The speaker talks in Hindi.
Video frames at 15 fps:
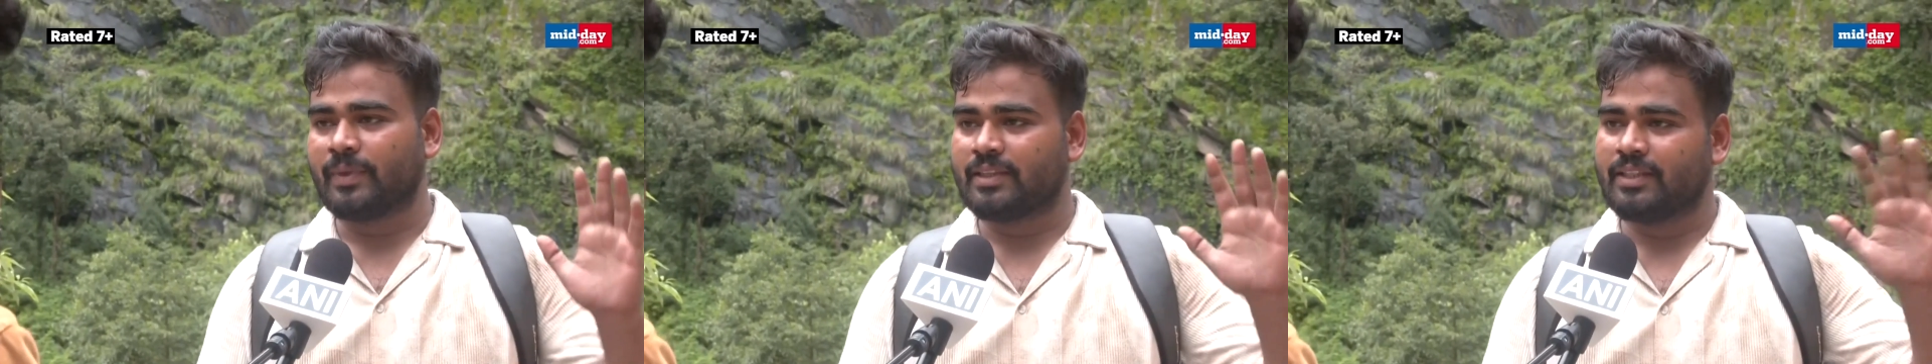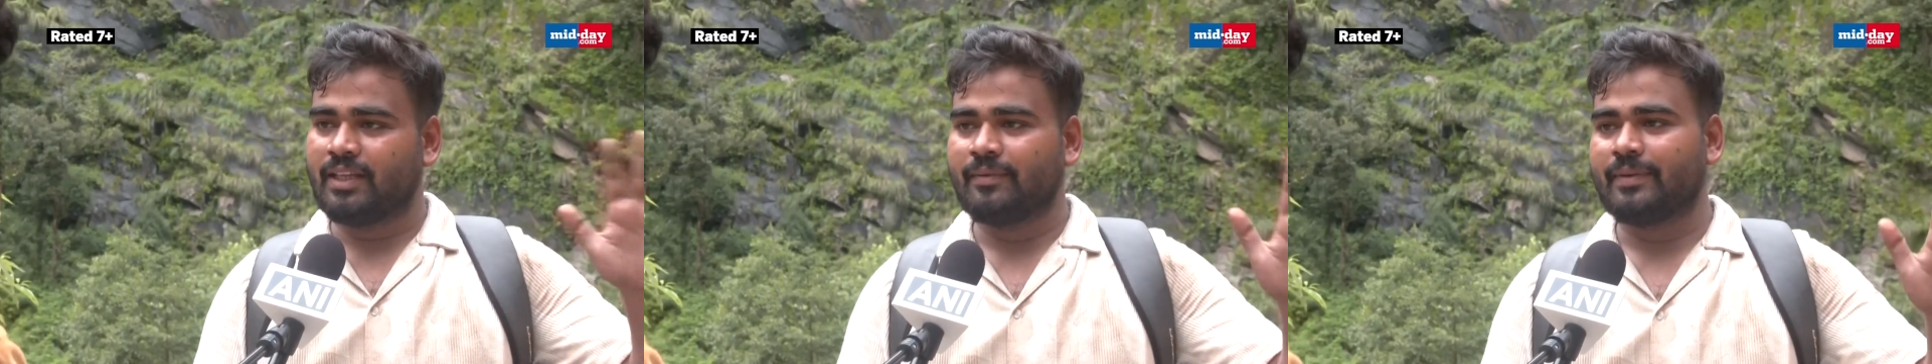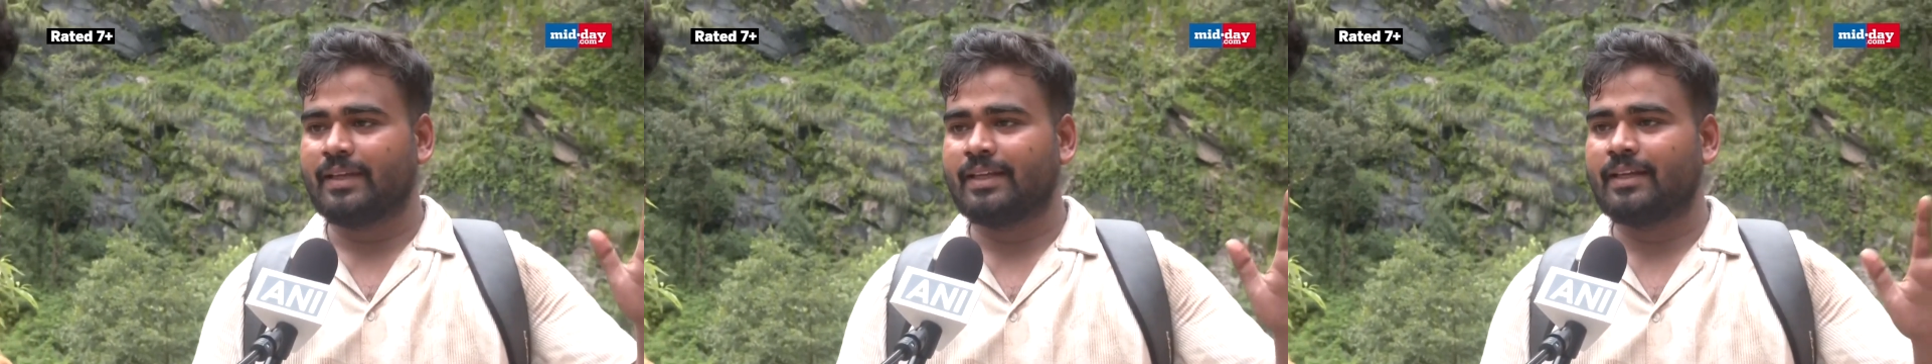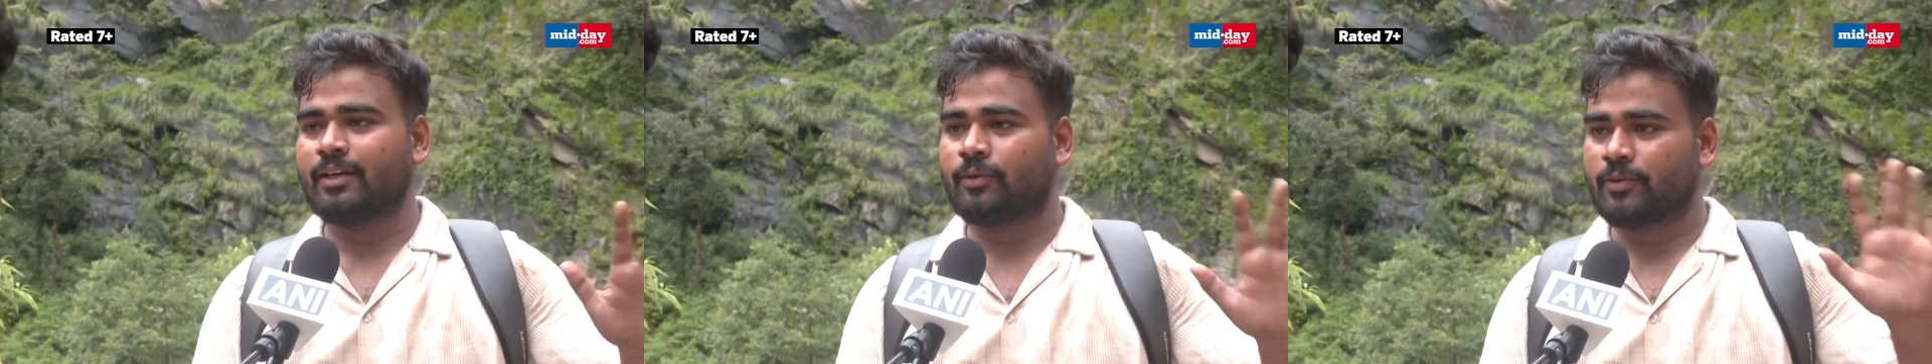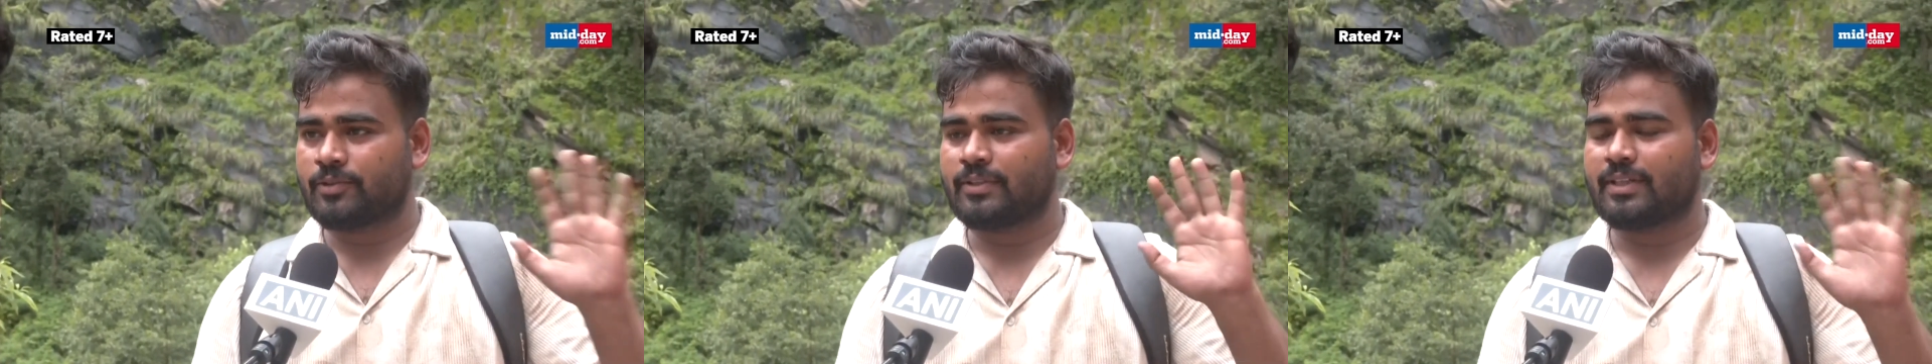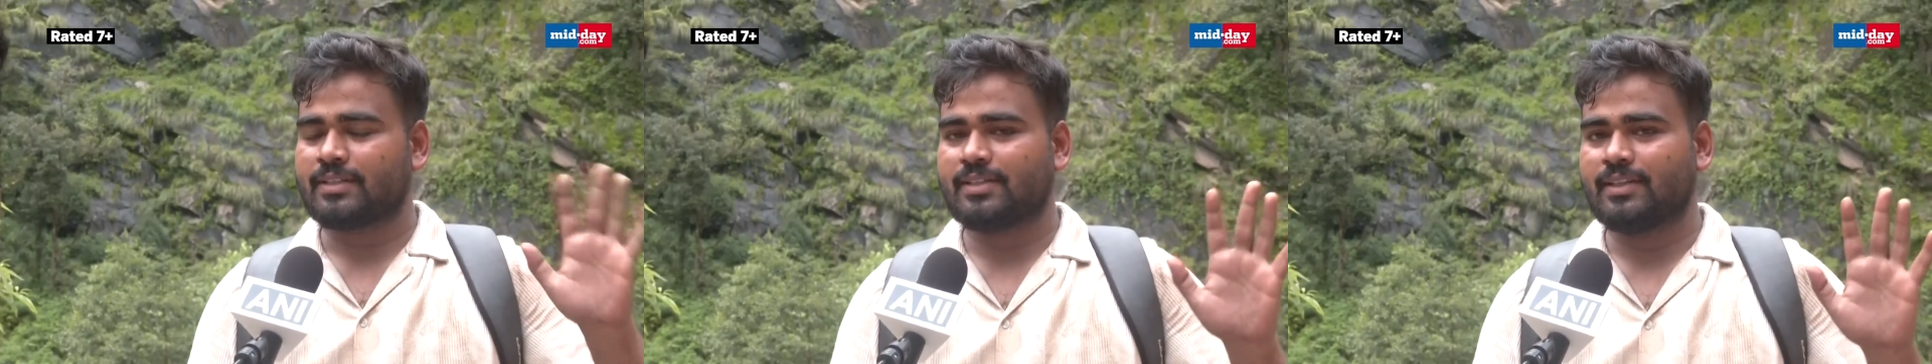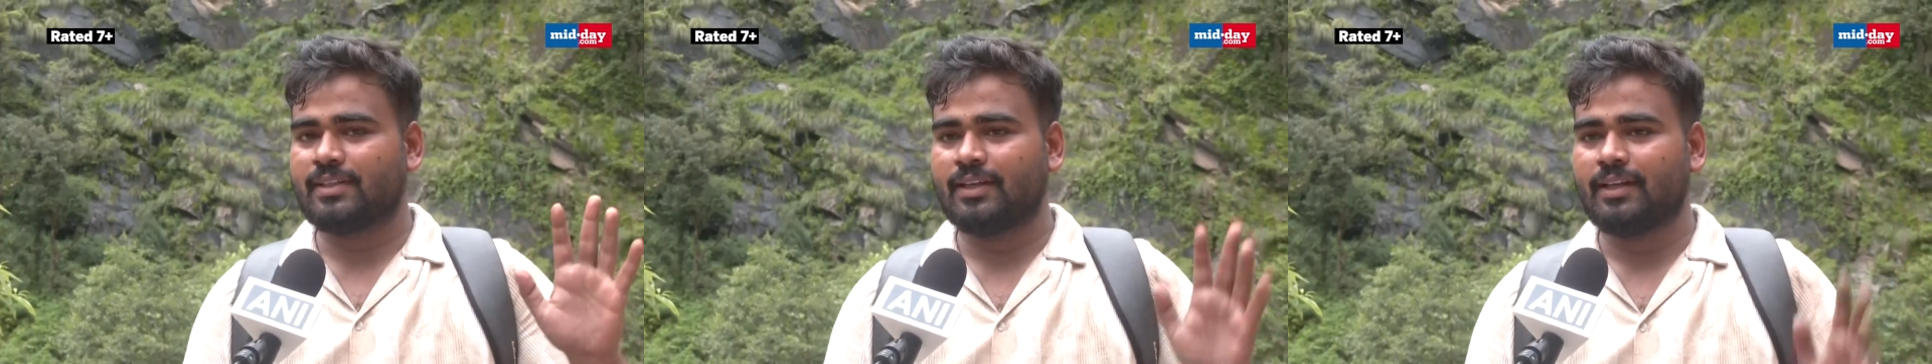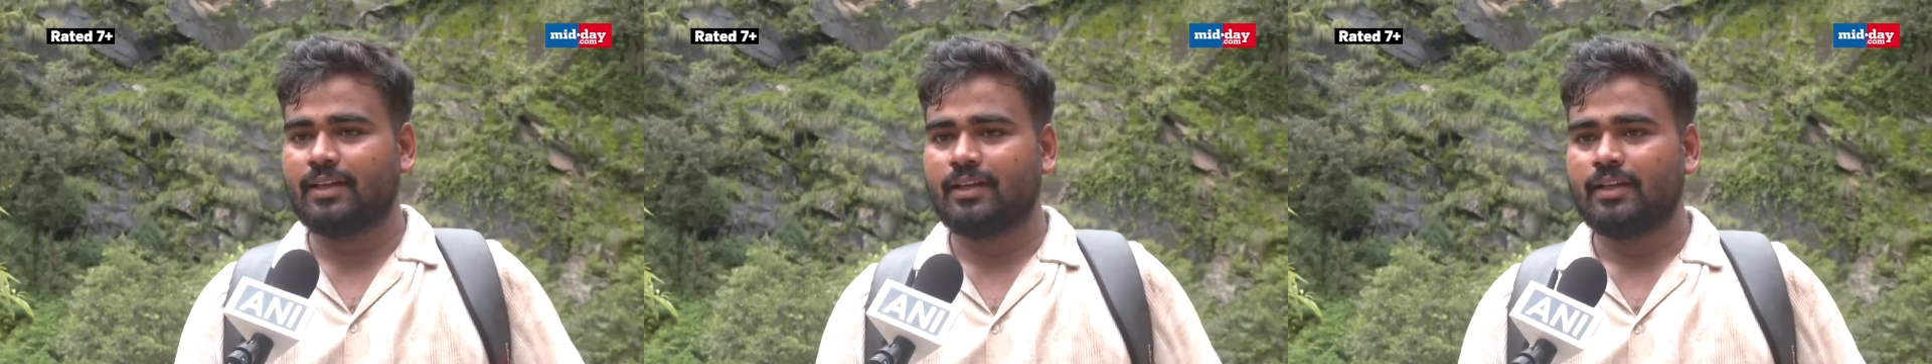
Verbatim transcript: मंदिर में ही है और वो सुरक्षित है